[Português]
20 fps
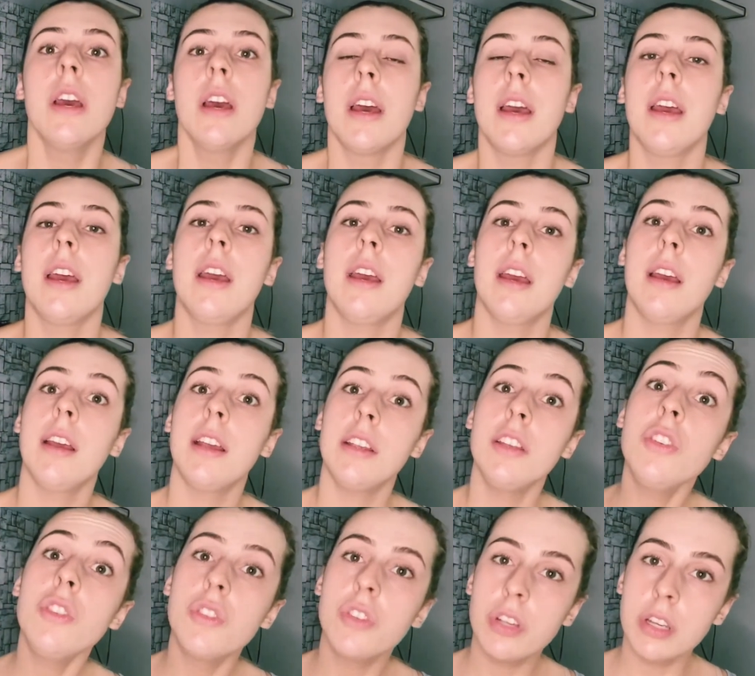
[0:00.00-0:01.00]
é, é
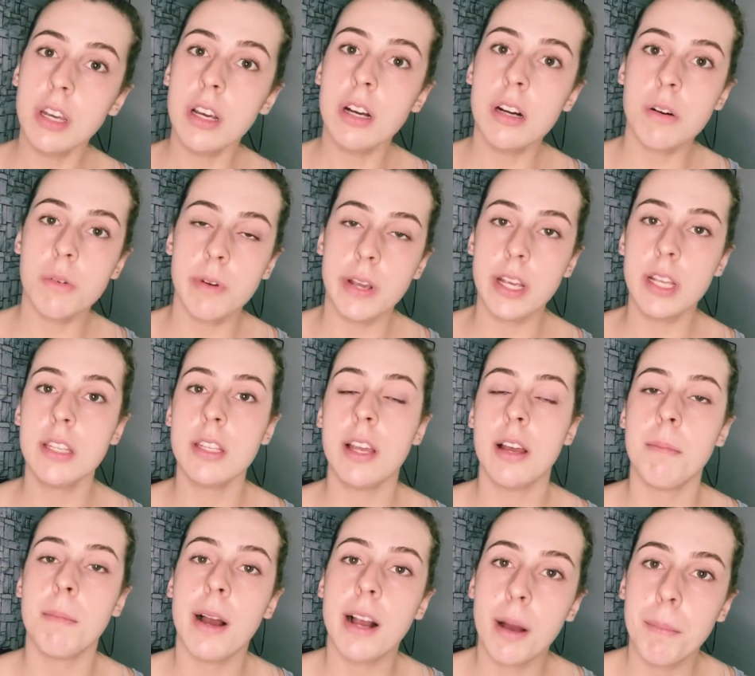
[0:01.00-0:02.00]
indicam essa
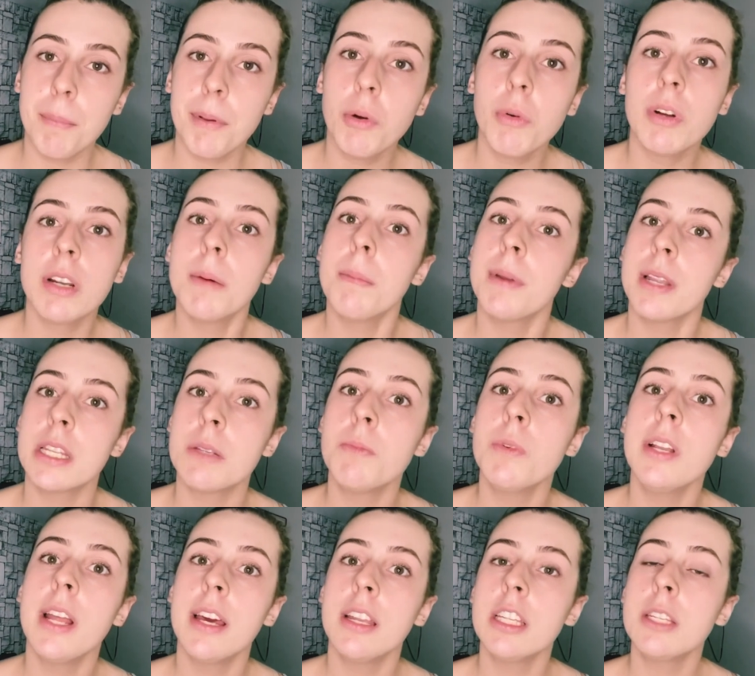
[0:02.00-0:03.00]
maca peruana para as
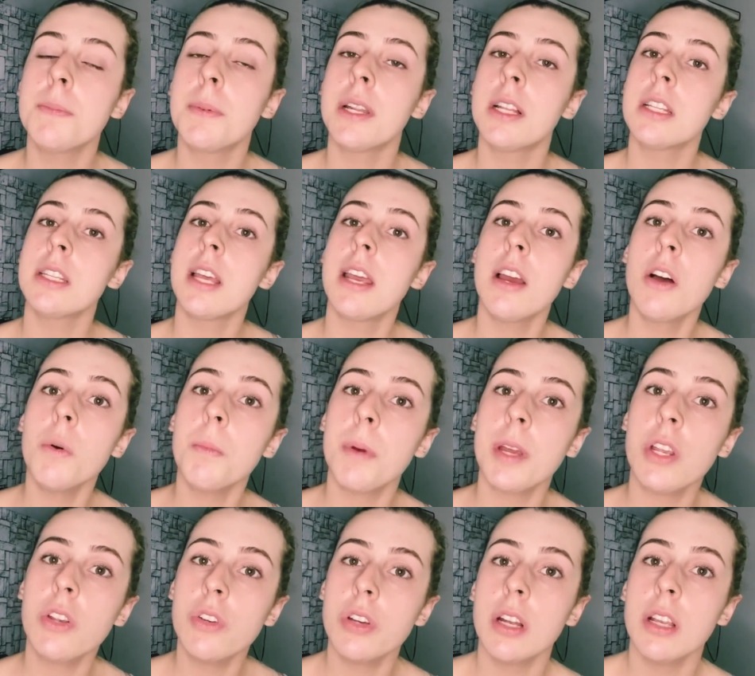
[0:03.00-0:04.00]
mulheres, para elas
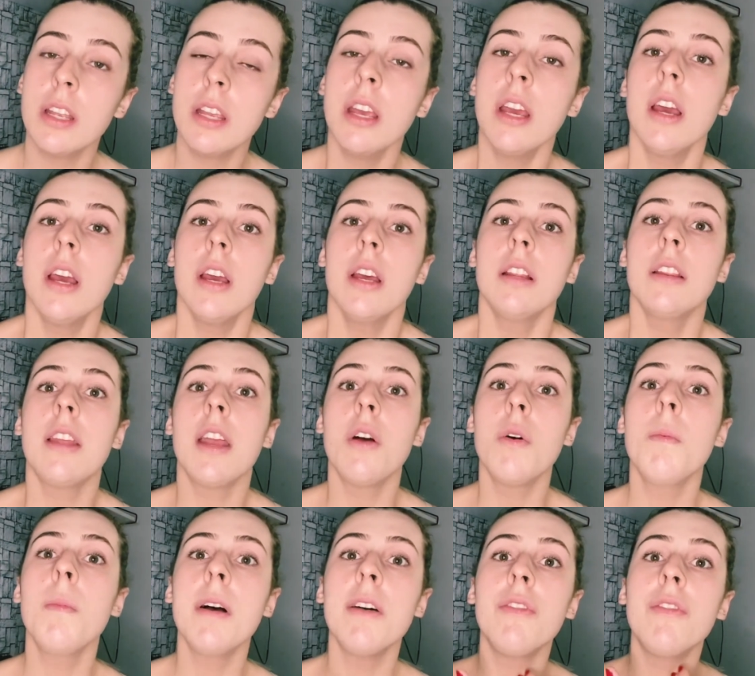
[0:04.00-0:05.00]
realmente ali ter
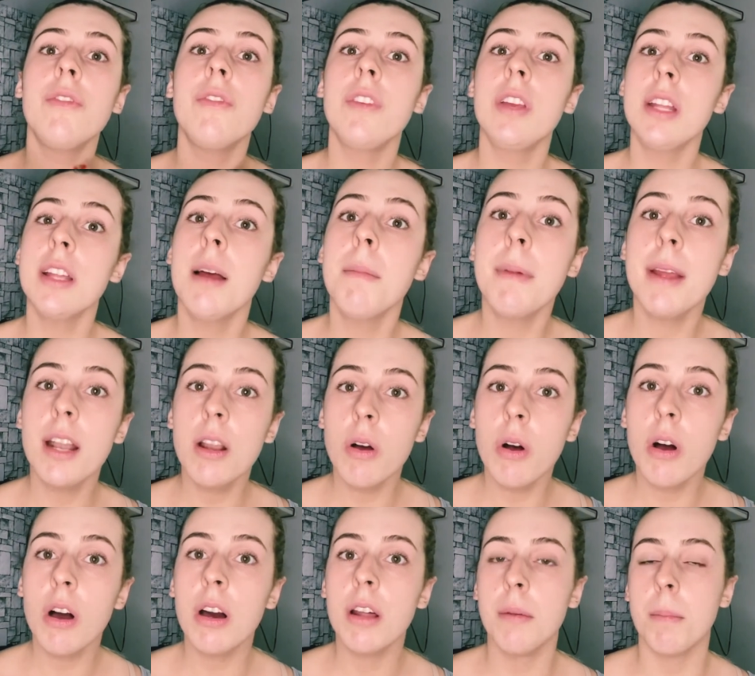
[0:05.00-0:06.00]
uma vida
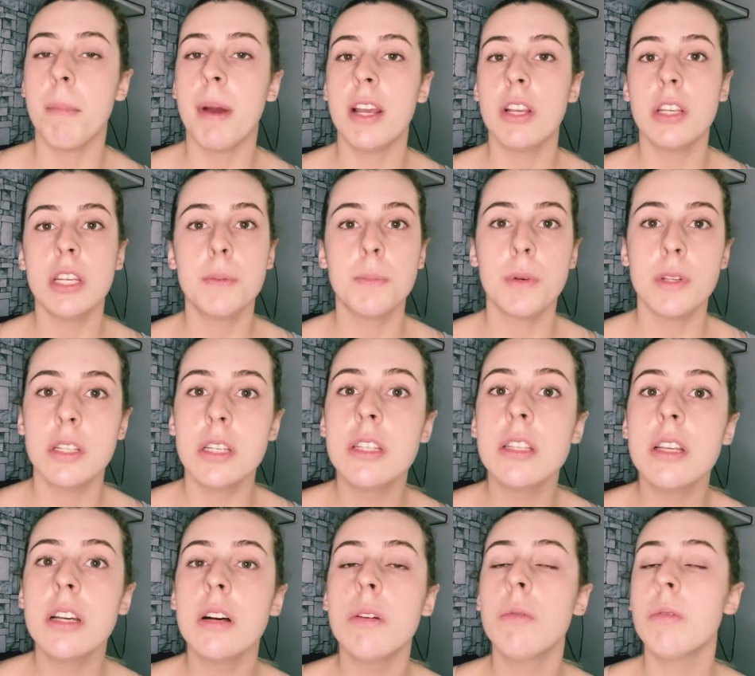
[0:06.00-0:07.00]
melhor, mais
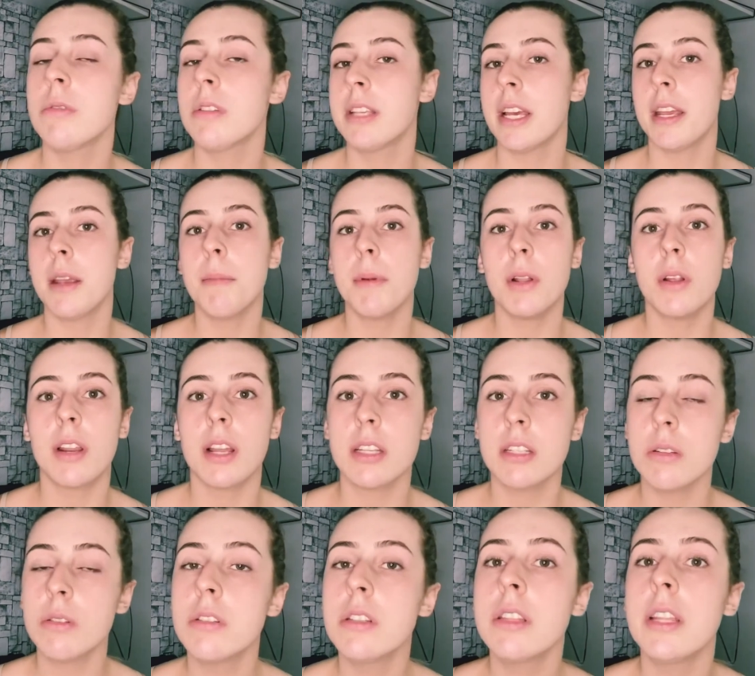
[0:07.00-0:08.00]
disposição, consegue melhorar
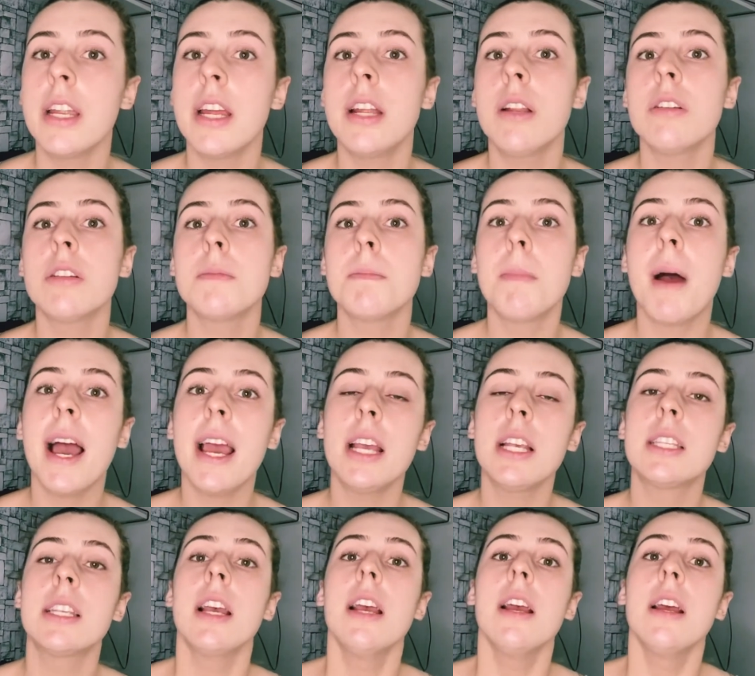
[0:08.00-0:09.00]
seus treinos,
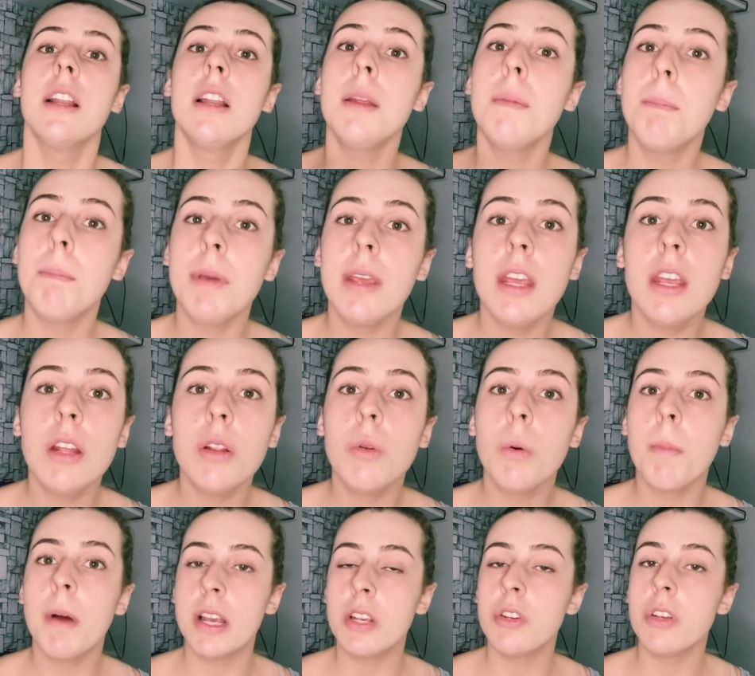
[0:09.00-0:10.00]
mais libido,
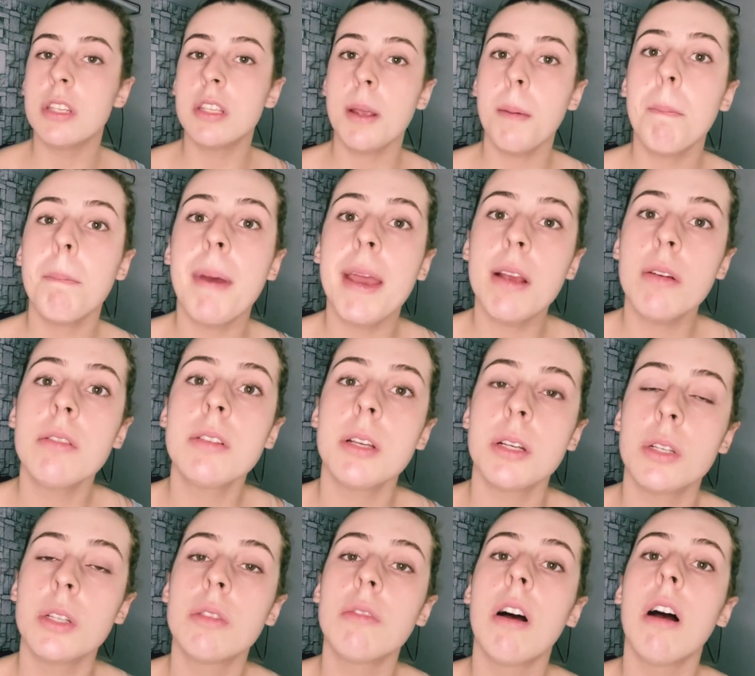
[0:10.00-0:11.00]
mais desempenho
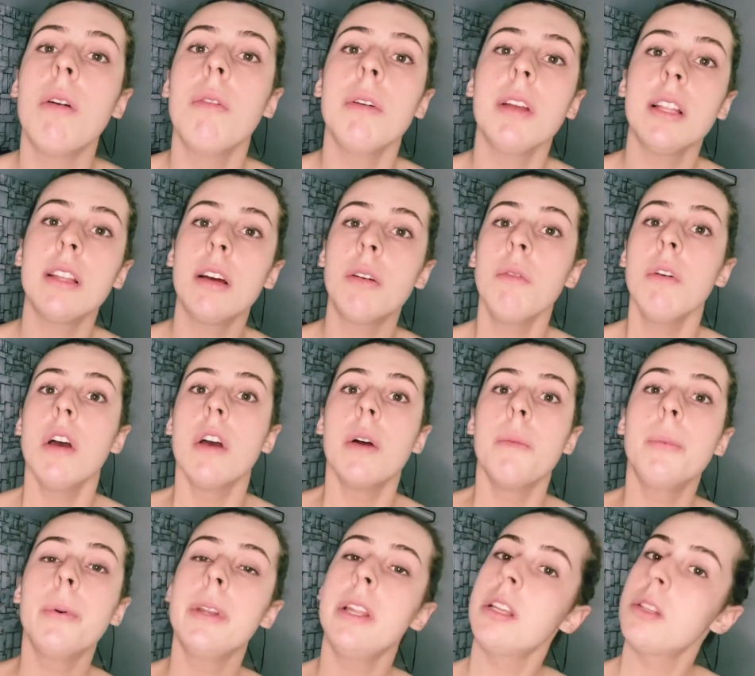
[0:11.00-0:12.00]
sexual, então
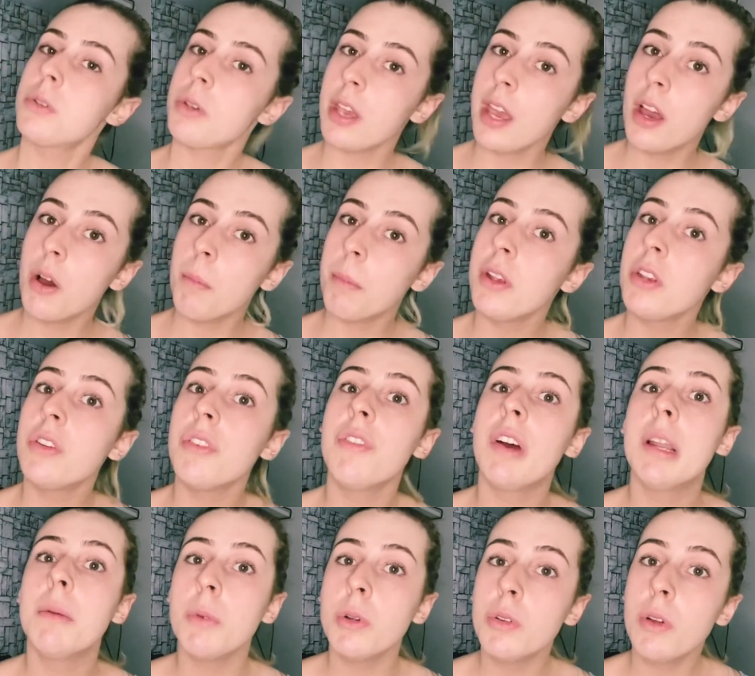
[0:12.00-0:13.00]
por isso que realmente
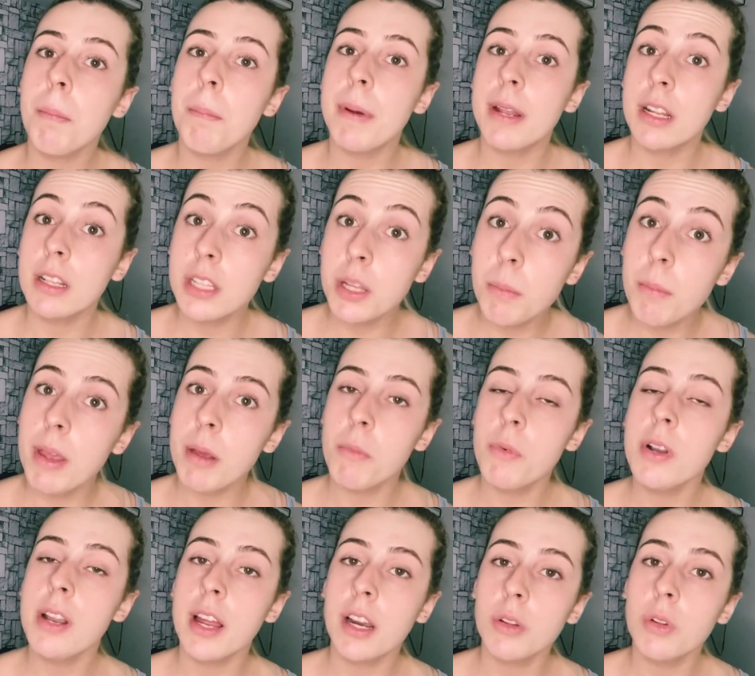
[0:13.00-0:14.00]
vale muito a pena também
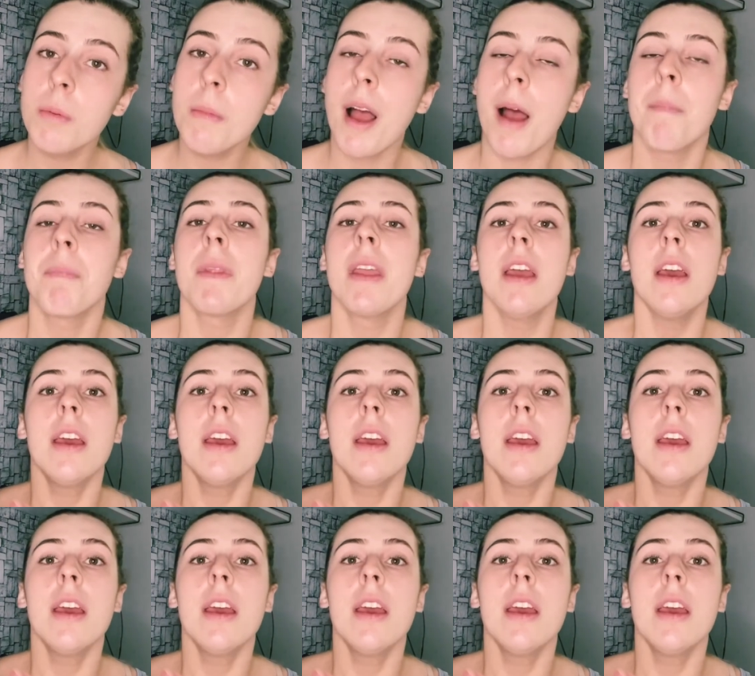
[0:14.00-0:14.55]
mulher tomar.